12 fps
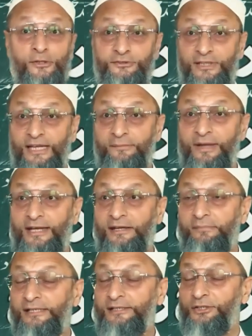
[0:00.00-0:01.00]
तो इसलिए
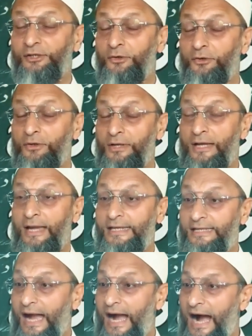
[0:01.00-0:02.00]
मेरी बेटियों
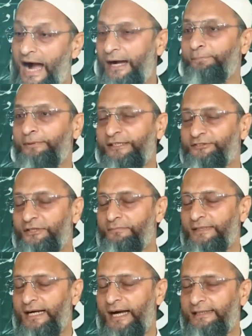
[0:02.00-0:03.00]
ये आपकी
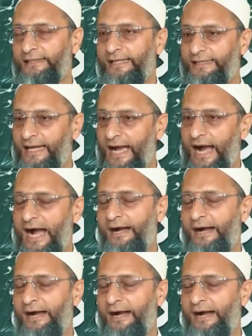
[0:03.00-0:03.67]
ज़िम्मेदारी है कि